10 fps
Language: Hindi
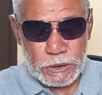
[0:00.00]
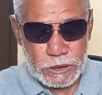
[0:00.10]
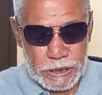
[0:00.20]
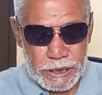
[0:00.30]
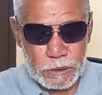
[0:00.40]

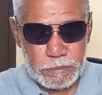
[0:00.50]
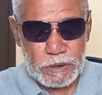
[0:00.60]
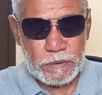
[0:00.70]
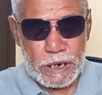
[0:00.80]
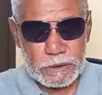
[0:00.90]
शेख
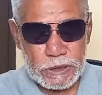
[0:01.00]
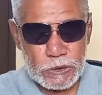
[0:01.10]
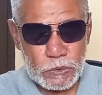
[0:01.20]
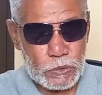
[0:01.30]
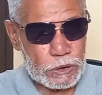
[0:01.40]
परिवार था
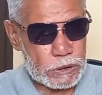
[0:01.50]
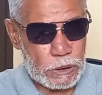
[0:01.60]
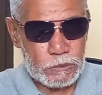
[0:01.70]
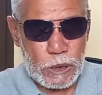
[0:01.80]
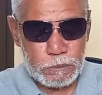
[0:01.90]
सूरत
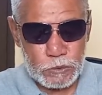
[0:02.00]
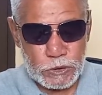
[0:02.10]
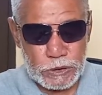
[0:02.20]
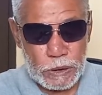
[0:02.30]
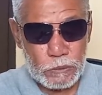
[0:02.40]
का वो आपको
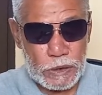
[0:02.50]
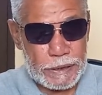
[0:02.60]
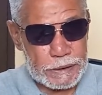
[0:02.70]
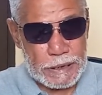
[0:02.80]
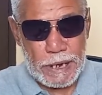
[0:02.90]
सुनाऊंगा
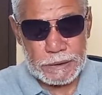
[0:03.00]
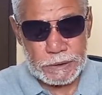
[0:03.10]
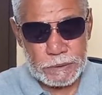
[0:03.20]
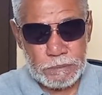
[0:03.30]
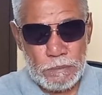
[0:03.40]
लेकिन
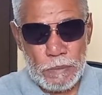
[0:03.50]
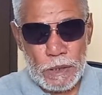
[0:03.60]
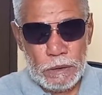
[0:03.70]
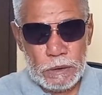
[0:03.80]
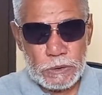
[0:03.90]
आज
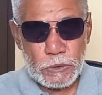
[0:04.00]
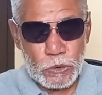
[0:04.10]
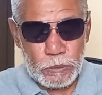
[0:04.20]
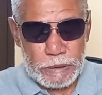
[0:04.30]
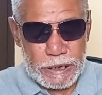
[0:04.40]

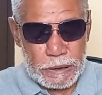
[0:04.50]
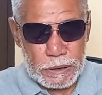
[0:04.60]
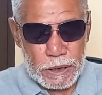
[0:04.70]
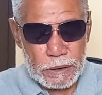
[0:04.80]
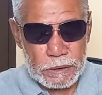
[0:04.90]
जो मेरी
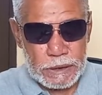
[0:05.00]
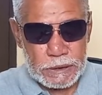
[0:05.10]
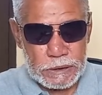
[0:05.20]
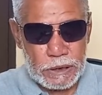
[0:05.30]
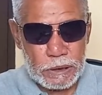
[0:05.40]
कल
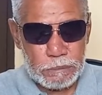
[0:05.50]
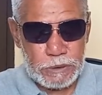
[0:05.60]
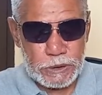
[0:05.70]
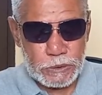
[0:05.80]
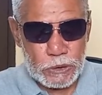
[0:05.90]
इतनी
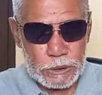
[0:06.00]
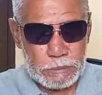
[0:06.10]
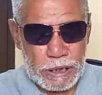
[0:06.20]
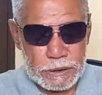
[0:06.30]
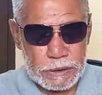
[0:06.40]
लंबी चौड़ी
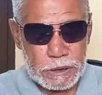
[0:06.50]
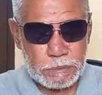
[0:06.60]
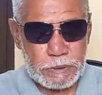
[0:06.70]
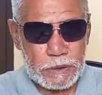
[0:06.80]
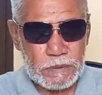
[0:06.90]

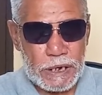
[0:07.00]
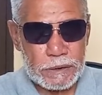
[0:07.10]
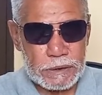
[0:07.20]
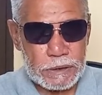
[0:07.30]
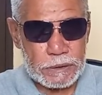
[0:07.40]
बातें परिवार
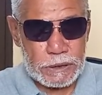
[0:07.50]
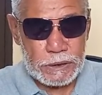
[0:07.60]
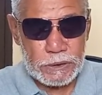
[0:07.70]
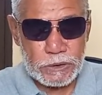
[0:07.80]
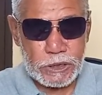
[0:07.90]
के
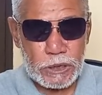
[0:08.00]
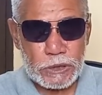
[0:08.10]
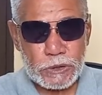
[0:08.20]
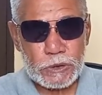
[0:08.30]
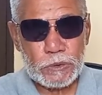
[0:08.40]
तीन
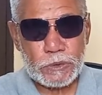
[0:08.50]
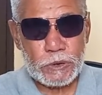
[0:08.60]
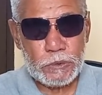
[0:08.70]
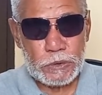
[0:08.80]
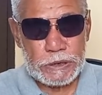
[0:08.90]
सदस्यों से
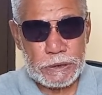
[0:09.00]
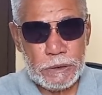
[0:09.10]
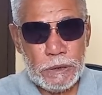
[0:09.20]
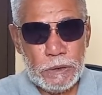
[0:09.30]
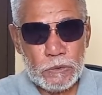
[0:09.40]
हुई
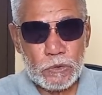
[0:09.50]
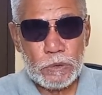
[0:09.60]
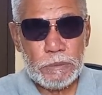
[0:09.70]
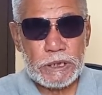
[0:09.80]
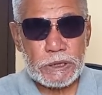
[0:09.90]

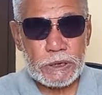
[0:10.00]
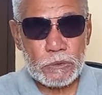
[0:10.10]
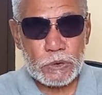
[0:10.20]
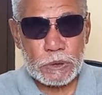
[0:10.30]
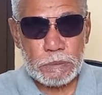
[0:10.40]
उनमें से
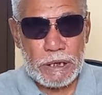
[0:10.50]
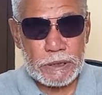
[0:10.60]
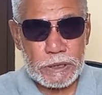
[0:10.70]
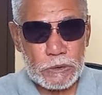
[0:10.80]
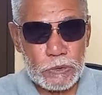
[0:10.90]
कुछ
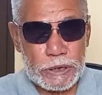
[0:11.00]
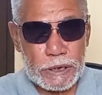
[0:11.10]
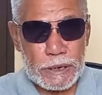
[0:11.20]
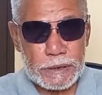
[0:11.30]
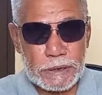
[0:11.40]
बातें जो
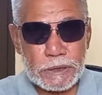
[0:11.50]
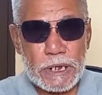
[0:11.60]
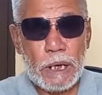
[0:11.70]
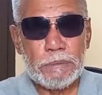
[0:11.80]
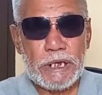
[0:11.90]
निकल के
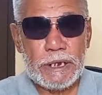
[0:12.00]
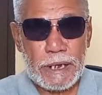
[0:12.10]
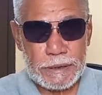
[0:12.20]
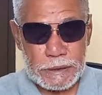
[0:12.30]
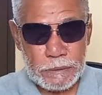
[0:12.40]
सामने
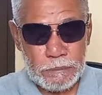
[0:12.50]
आई